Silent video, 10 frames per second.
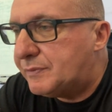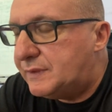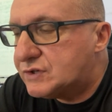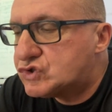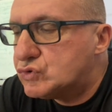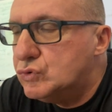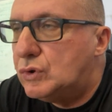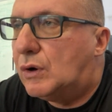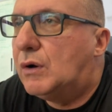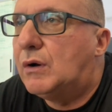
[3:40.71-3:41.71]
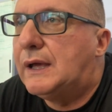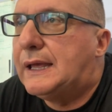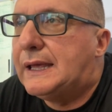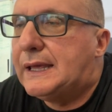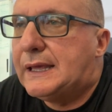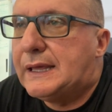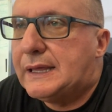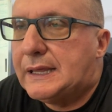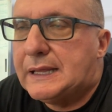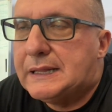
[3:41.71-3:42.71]
nessuno
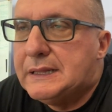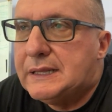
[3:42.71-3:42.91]
eh,